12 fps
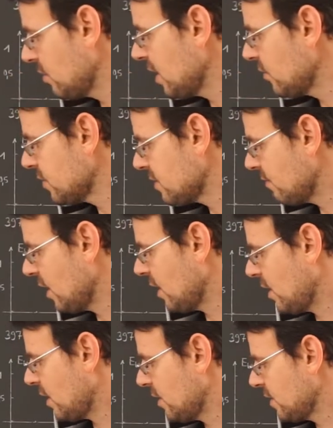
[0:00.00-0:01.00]
minus
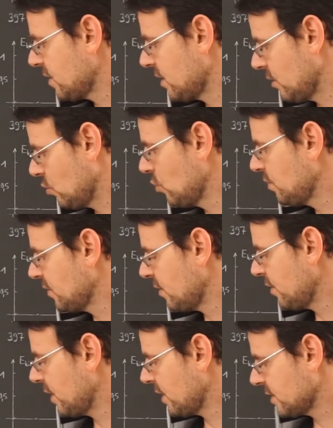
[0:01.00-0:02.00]
WA ist der
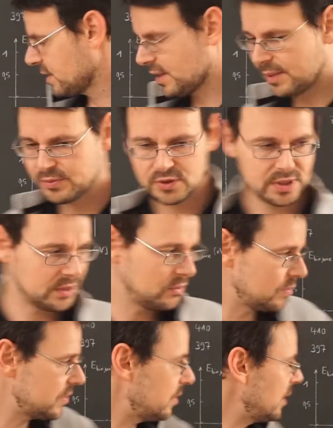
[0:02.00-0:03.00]
y-Achsenabschnitt. Die
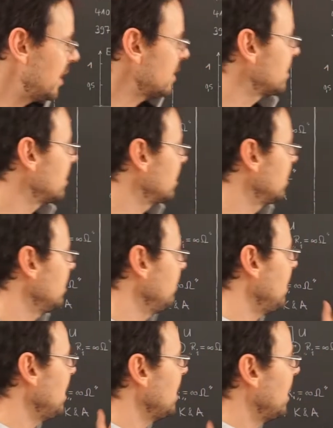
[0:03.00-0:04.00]
y-Achse ist hier die
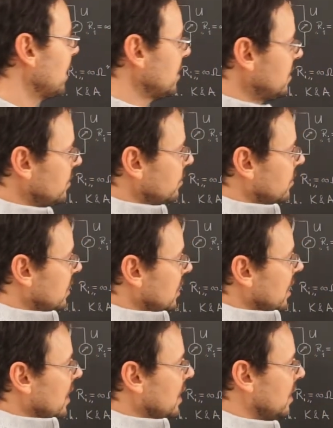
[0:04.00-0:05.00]
W-Achse oder die
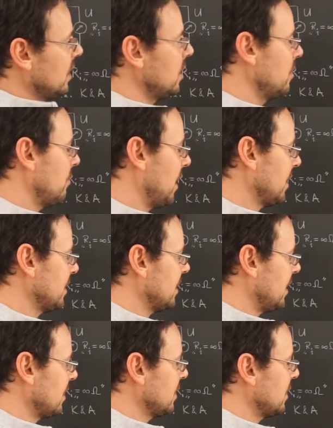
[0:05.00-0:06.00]

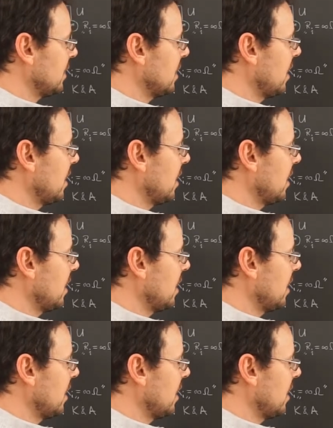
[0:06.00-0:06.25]
E-Kin-Max-Achse. Äh,